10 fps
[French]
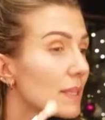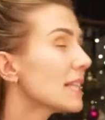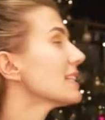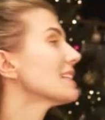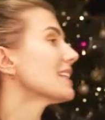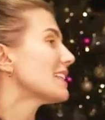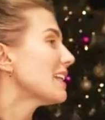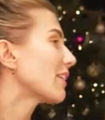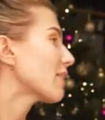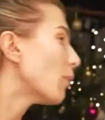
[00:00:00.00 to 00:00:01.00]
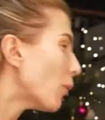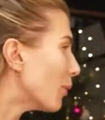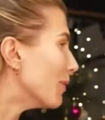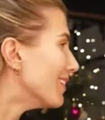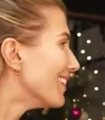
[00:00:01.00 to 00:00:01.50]
c'est ça, c'est ça c'est les vrais pros.
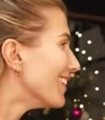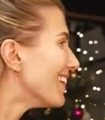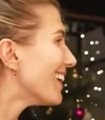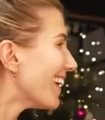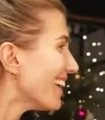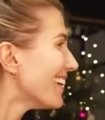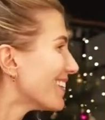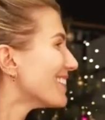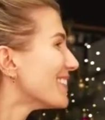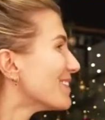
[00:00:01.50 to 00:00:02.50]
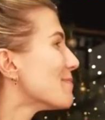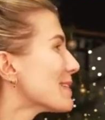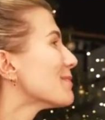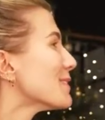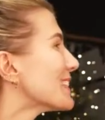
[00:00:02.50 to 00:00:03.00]
Hein, on va, va bah, pas
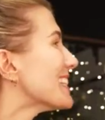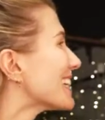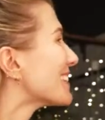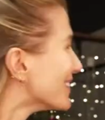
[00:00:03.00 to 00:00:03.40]
se mentir.